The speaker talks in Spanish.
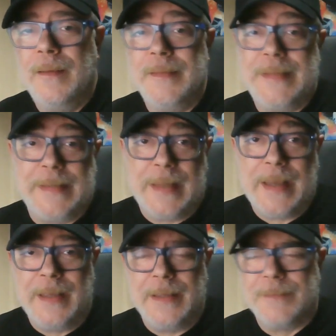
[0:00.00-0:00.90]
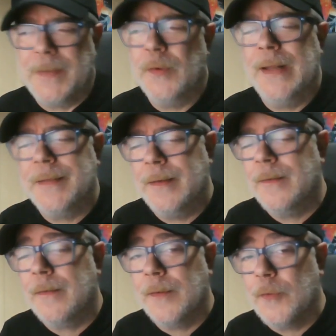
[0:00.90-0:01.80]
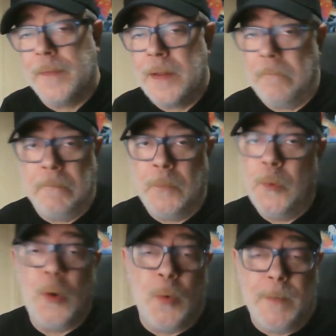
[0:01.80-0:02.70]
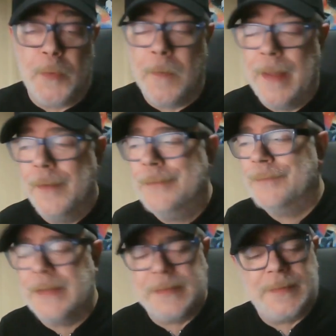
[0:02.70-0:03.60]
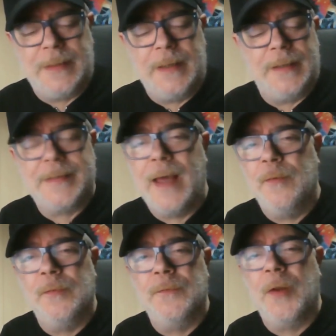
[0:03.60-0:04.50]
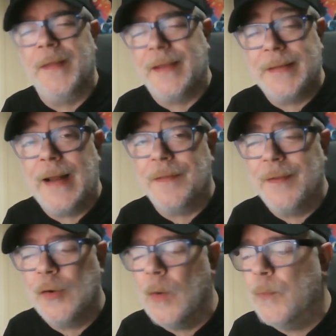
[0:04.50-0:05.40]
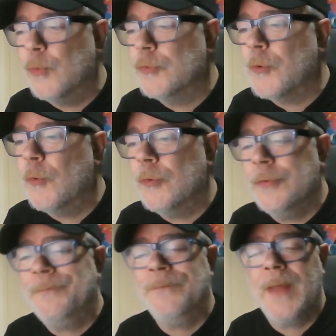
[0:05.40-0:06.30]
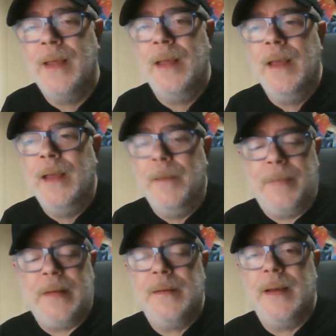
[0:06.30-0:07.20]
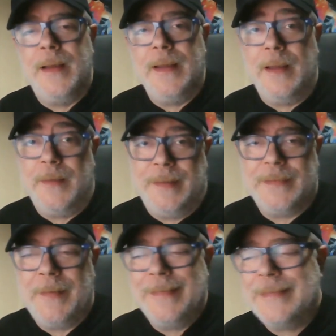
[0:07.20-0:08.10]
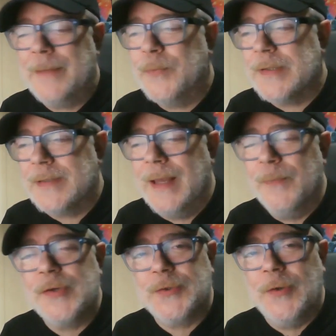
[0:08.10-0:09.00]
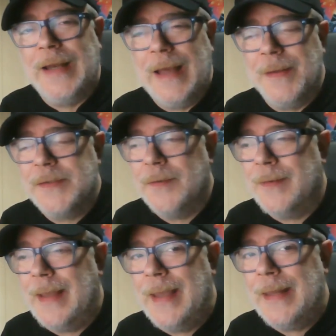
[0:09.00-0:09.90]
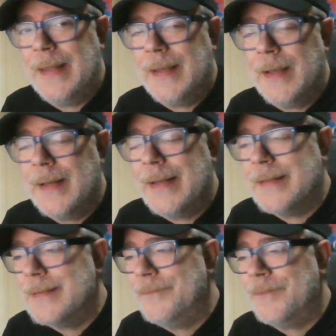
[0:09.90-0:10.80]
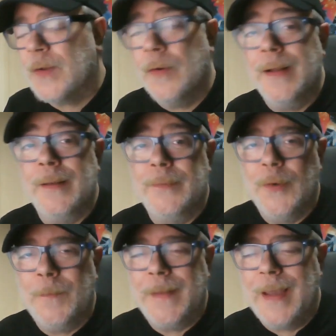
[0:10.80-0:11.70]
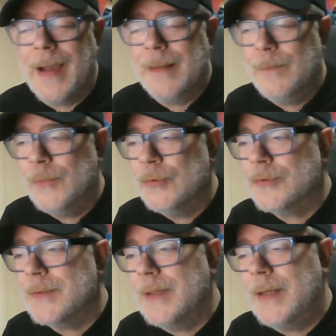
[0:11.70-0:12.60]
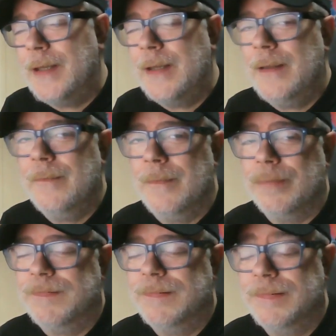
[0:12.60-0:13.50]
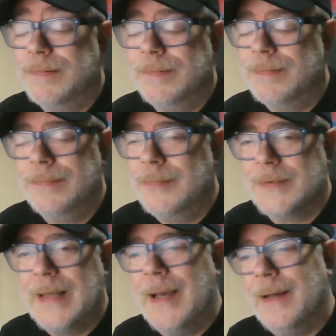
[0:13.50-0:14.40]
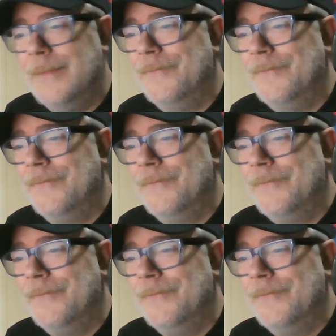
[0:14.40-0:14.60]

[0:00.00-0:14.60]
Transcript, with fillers: sí que hay español latino, Que recordar, no lo he probado, está en un Dolby Digital 5.1, pero eh, evidentemente pues he puesto la versión en inglés con el Dolby Atmos y... O sea,